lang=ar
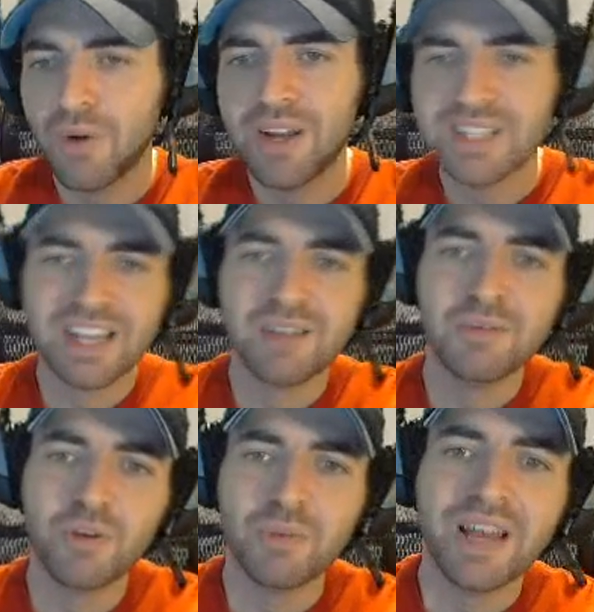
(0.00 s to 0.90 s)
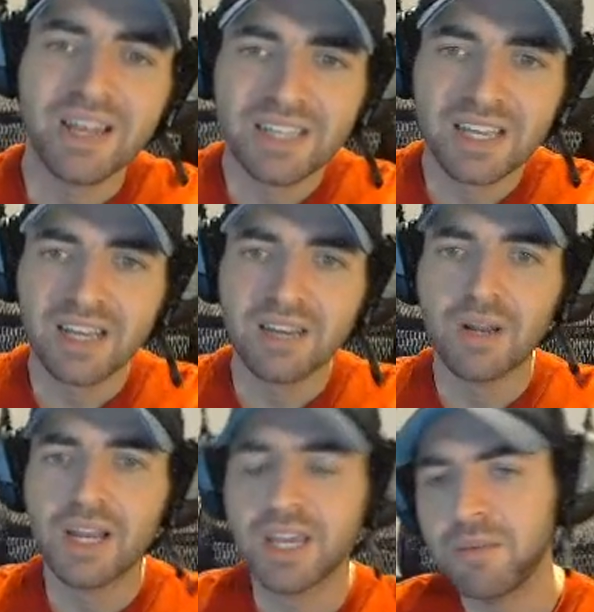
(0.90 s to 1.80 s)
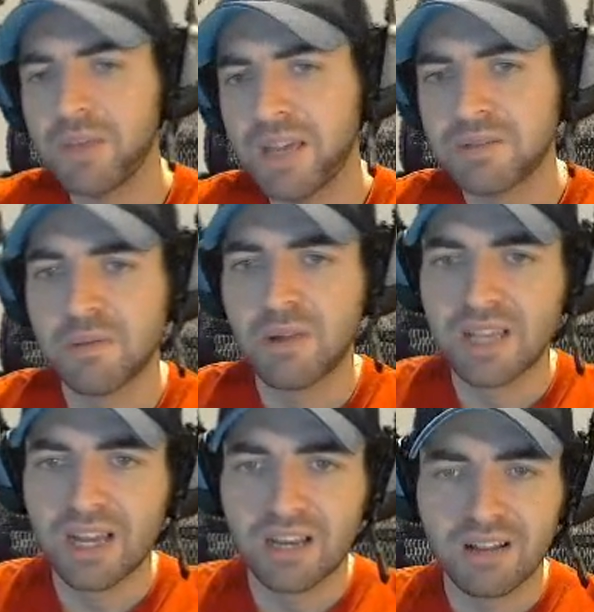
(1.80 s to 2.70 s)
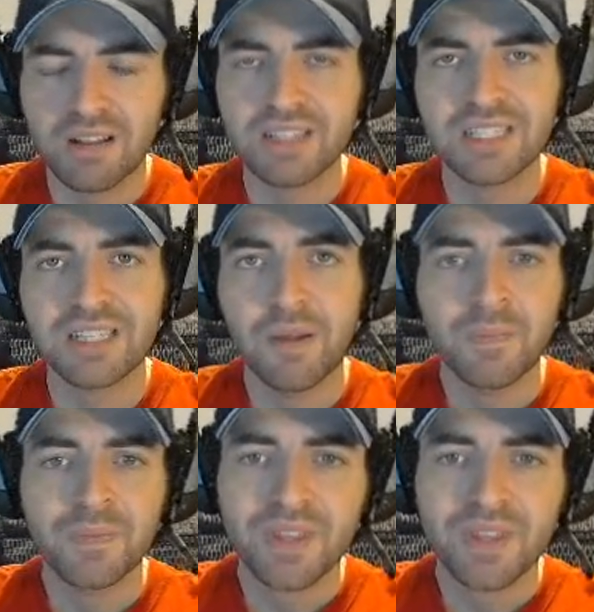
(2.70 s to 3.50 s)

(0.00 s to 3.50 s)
هو اللي صار بيومنا هذا يعني ولكن بأيام زمان كانت القصة